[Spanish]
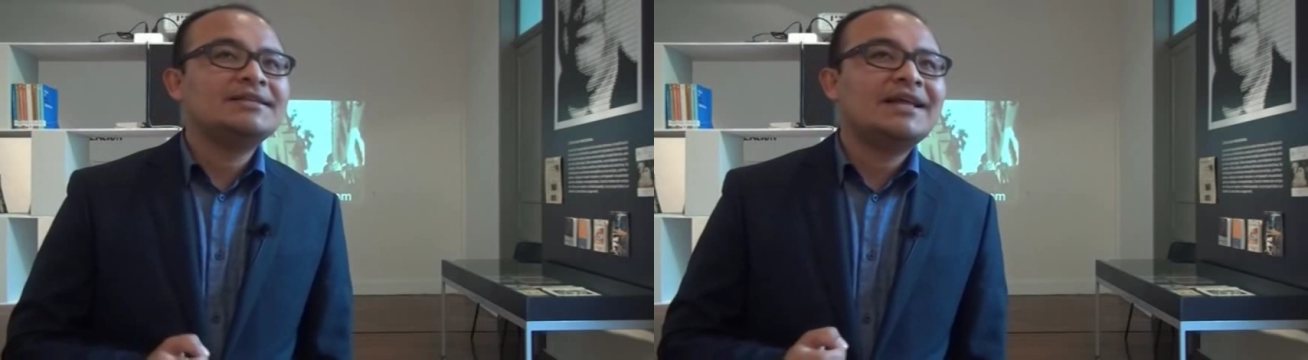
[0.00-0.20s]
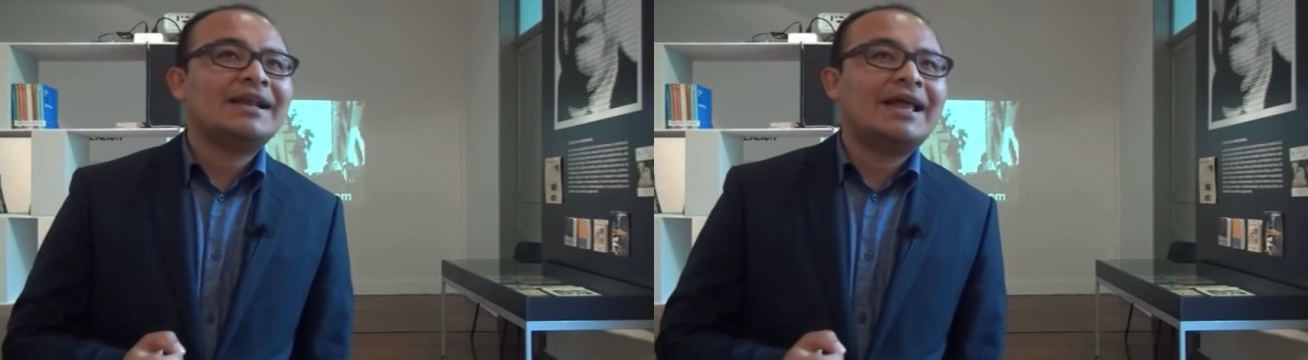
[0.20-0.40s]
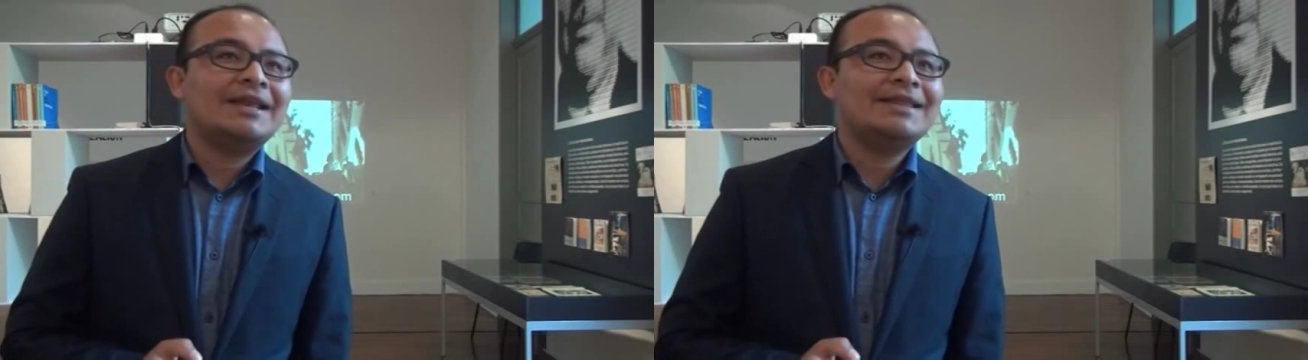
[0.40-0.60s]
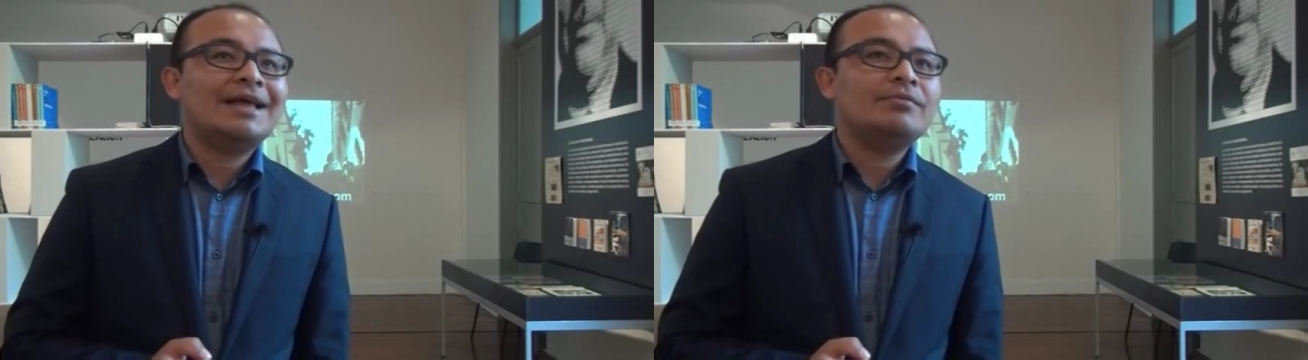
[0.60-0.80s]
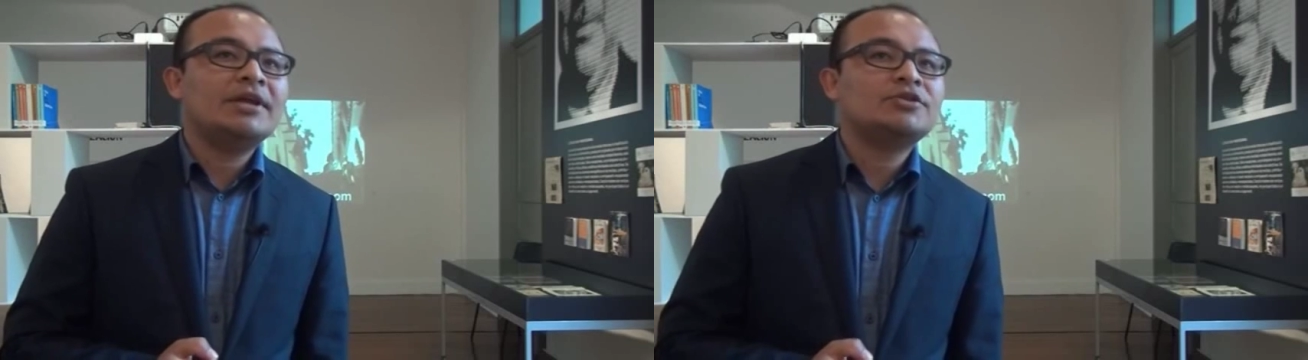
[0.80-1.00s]
esa
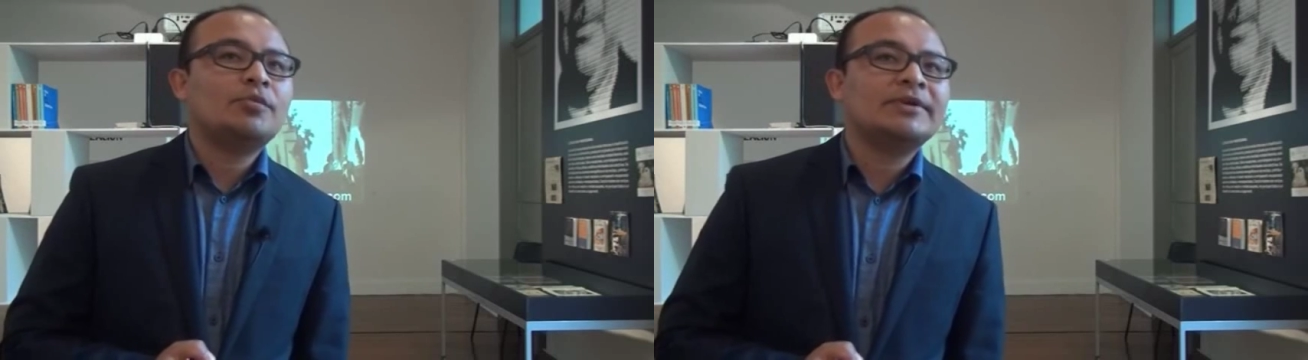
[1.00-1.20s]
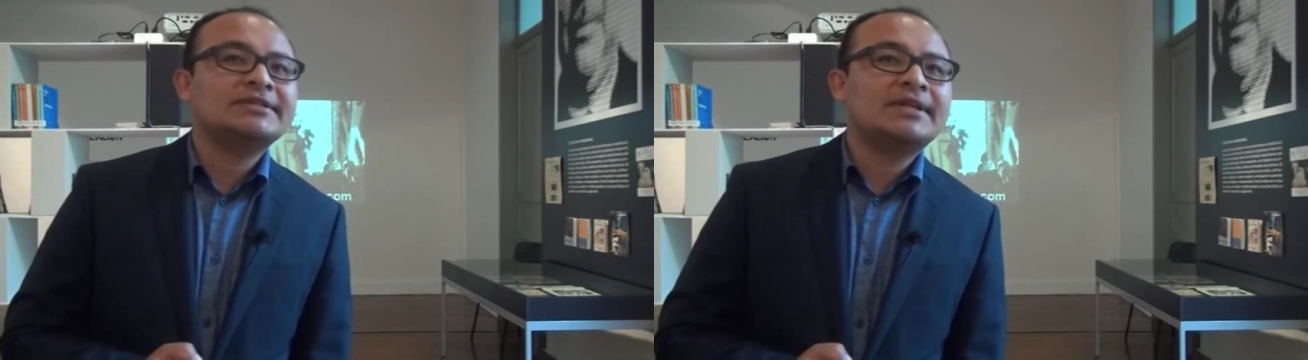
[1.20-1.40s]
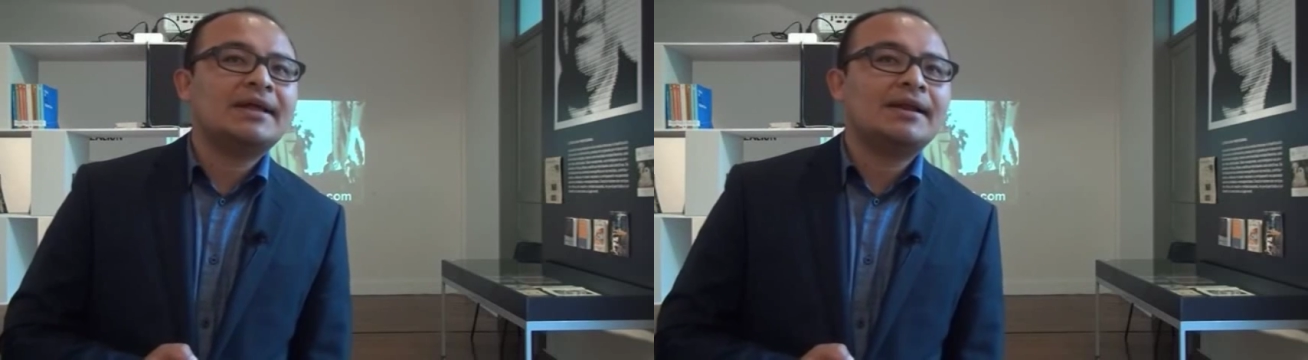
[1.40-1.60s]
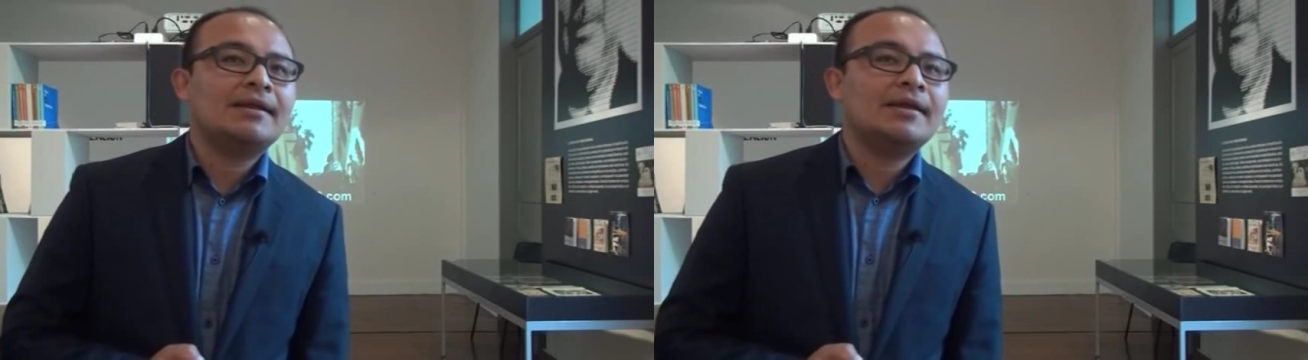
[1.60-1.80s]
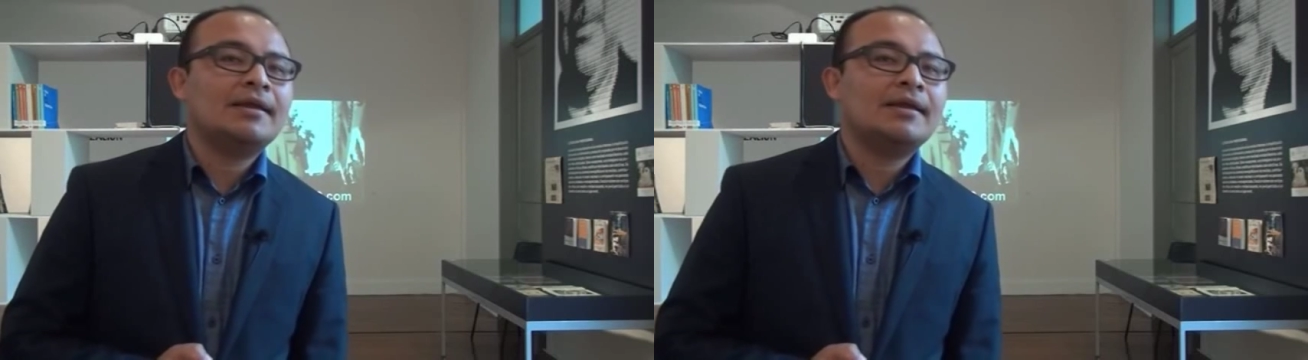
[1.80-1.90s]
realidad me hizo pensar